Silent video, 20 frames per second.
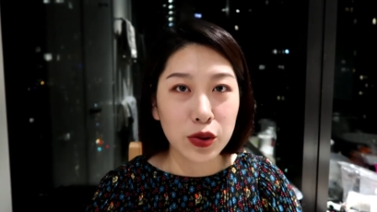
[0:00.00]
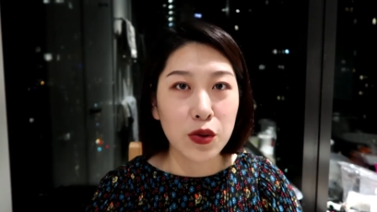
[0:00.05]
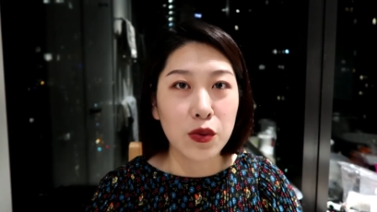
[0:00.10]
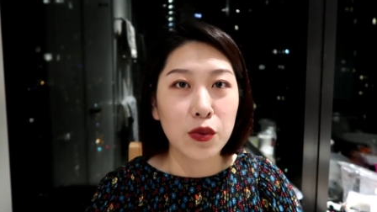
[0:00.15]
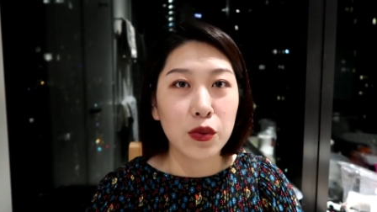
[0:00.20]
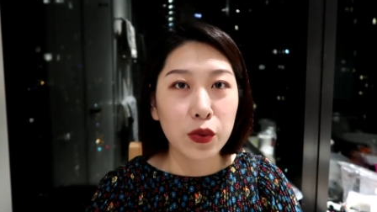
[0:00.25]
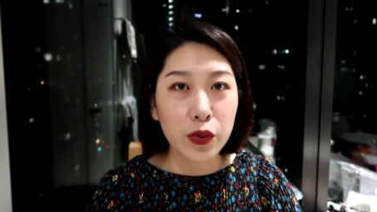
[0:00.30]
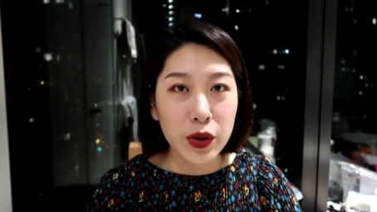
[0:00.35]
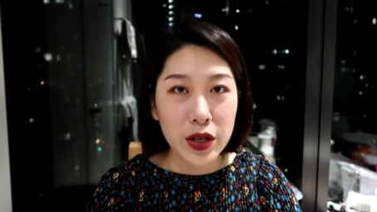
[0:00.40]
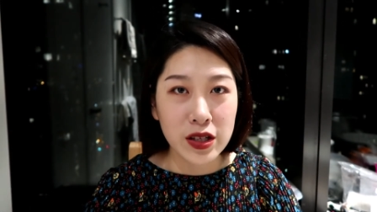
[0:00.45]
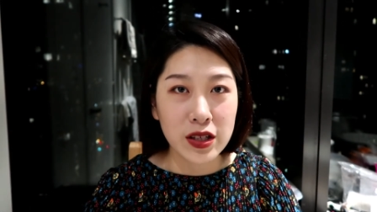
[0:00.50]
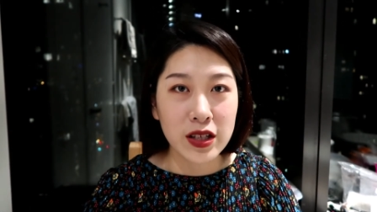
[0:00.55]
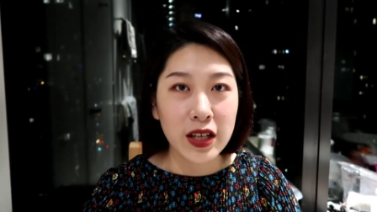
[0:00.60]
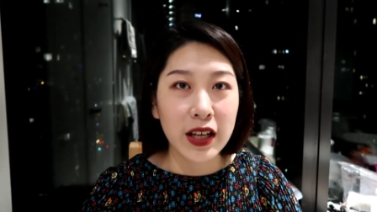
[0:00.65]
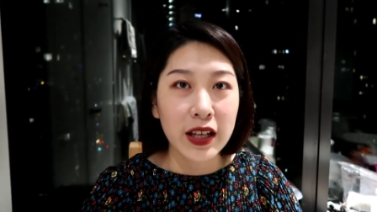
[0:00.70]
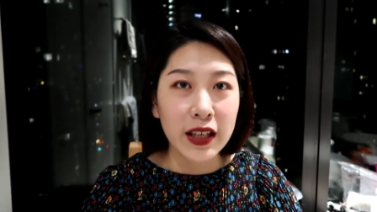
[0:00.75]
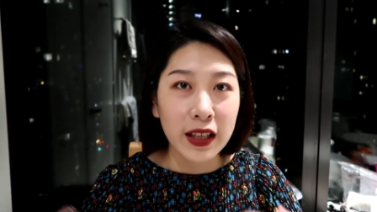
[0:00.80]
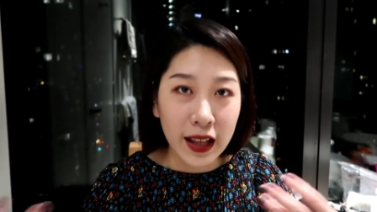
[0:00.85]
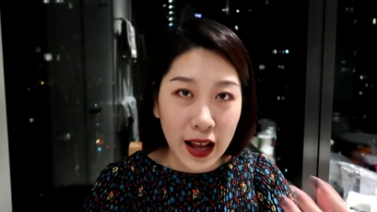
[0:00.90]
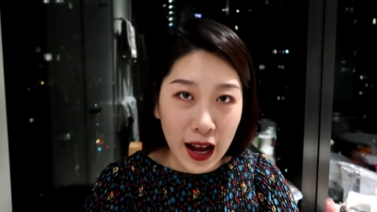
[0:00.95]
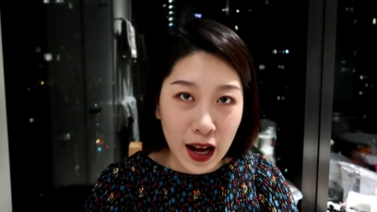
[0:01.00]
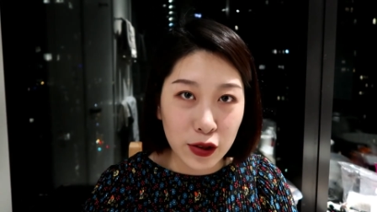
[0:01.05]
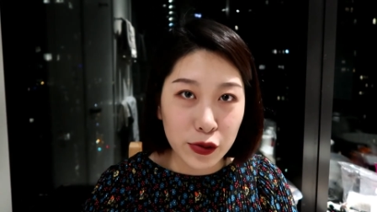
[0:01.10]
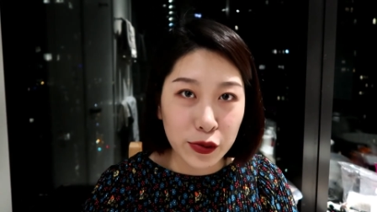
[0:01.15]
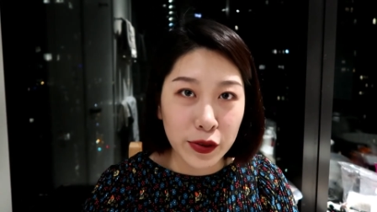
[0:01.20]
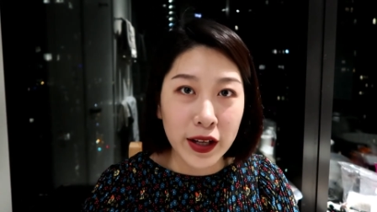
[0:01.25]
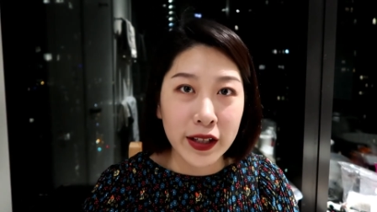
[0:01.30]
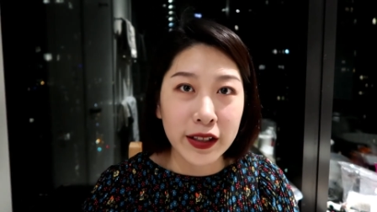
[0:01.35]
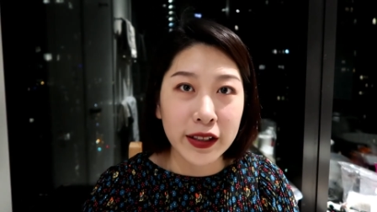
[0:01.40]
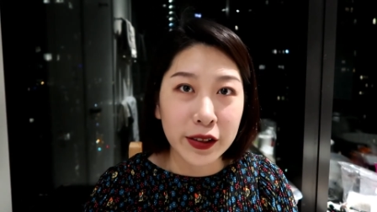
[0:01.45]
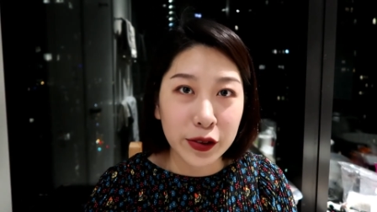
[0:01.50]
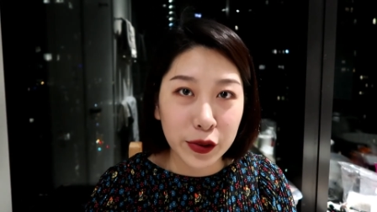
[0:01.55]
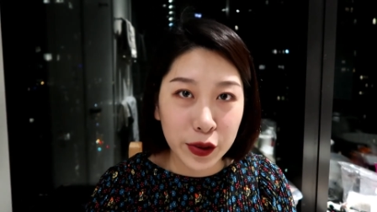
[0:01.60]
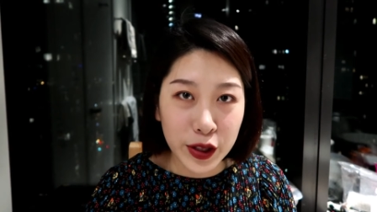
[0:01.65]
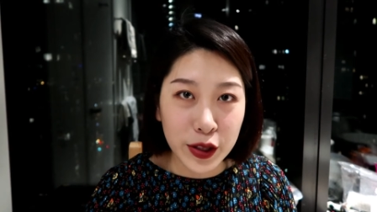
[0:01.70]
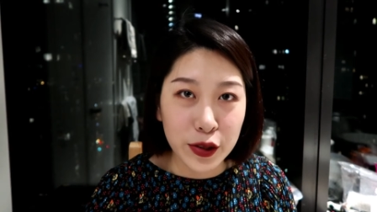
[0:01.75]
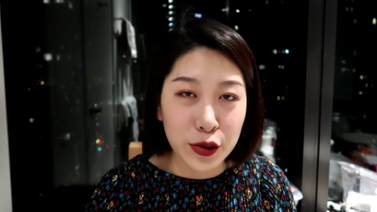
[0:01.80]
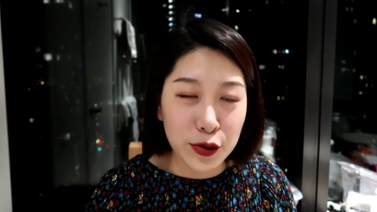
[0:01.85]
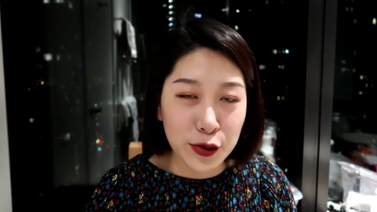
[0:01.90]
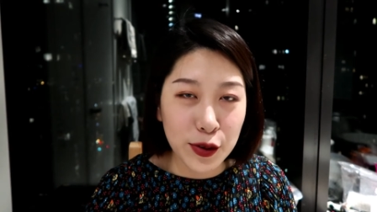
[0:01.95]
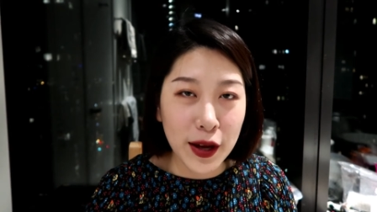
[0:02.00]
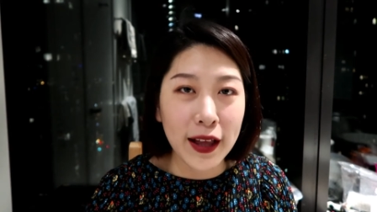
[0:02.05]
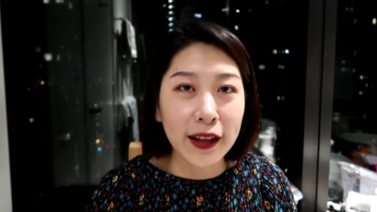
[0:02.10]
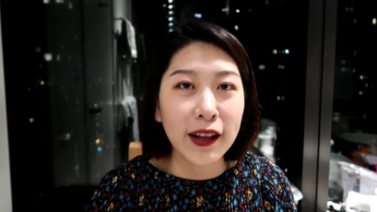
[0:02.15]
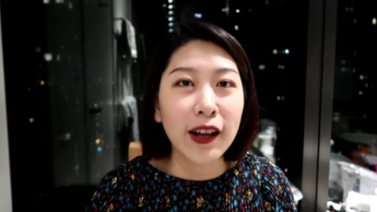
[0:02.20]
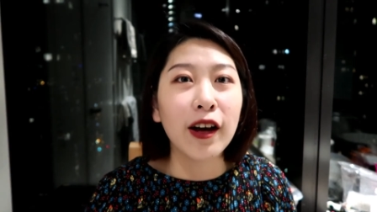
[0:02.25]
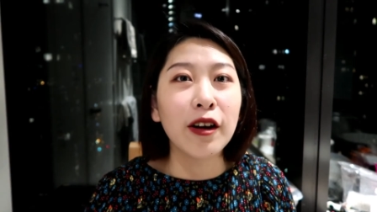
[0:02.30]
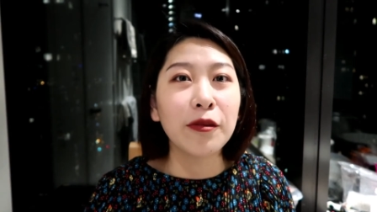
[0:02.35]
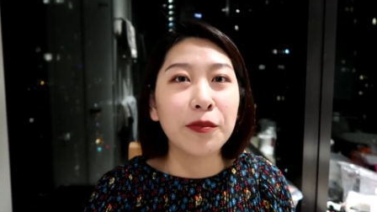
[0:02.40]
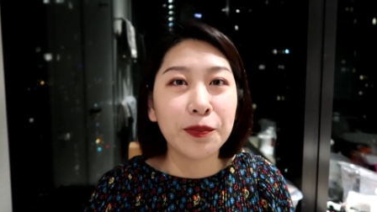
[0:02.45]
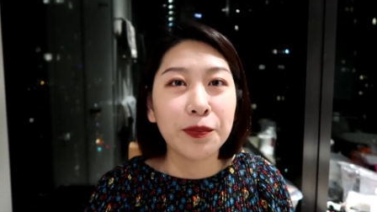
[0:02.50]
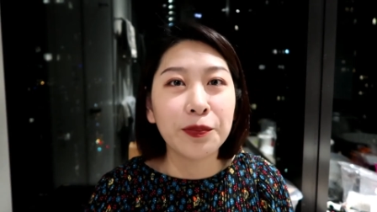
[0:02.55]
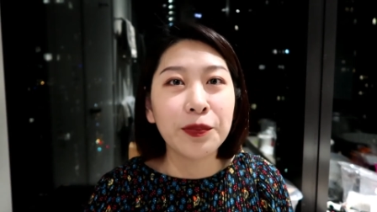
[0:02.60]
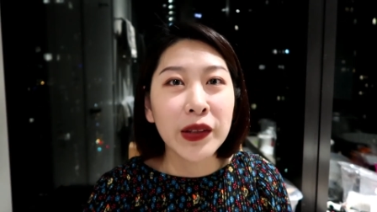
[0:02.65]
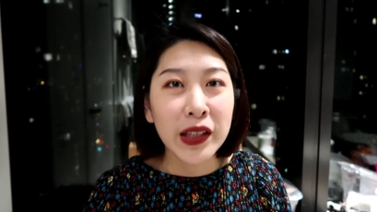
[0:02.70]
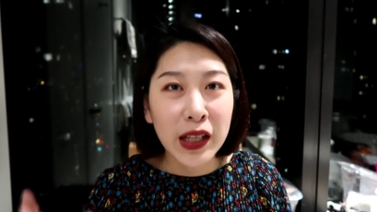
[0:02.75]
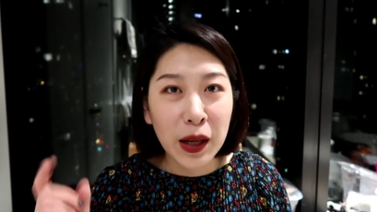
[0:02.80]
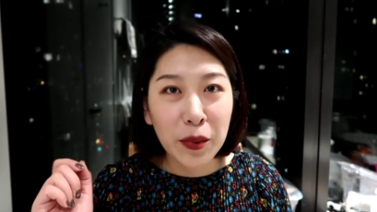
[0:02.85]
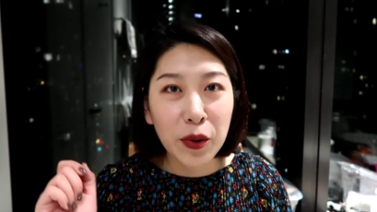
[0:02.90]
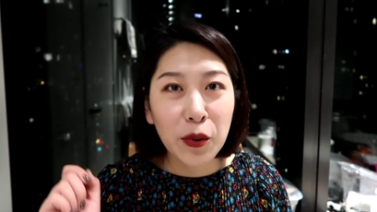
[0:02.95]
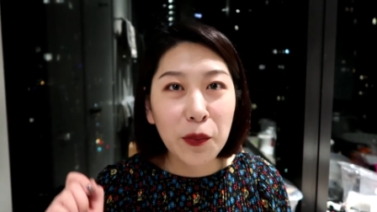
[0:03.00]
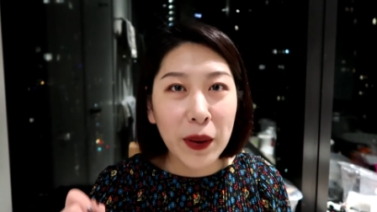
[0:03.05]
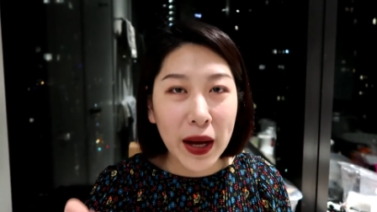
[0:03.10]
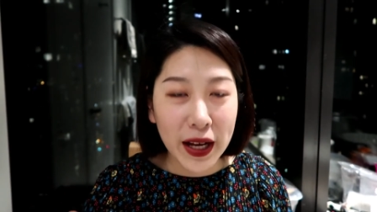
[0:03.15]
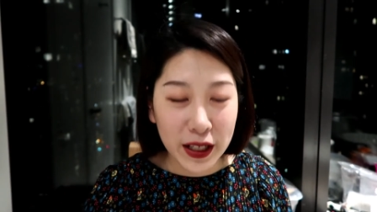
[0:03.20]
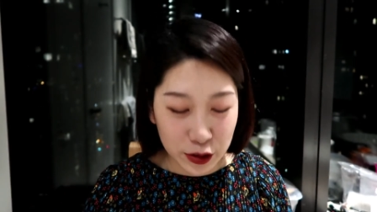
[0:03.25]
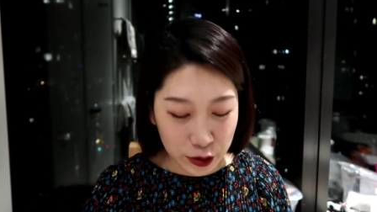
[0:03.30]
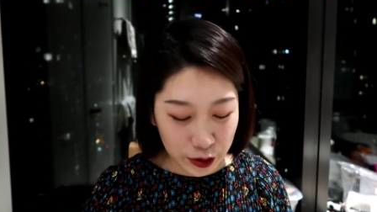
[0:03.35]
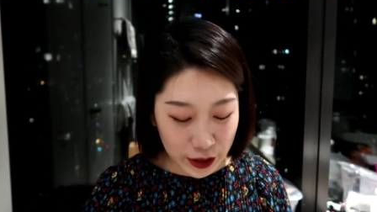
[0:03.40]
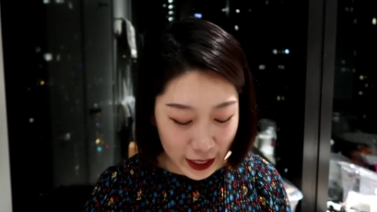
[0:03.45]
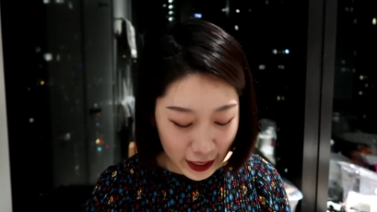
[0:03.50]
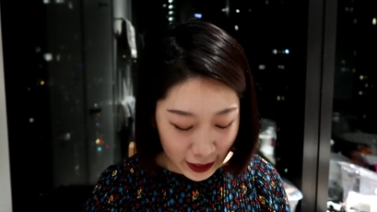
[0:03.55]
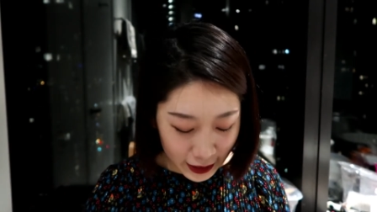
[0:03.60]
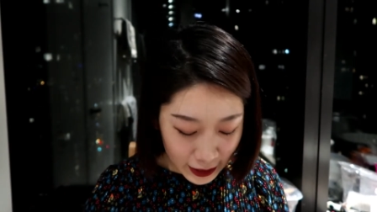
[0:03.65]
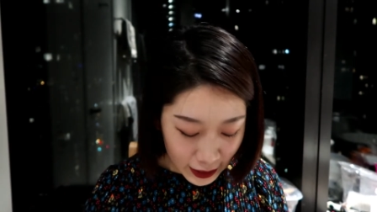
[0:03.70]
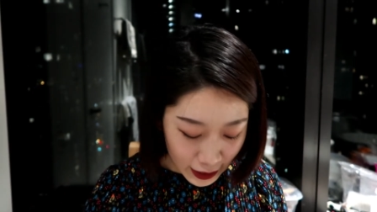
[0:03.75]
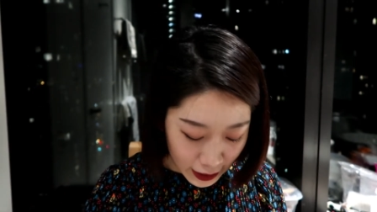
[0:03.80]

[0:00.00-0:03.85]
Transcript: 从柜子里给你拿出来，你就可以选了。嗯，它没有摆出来。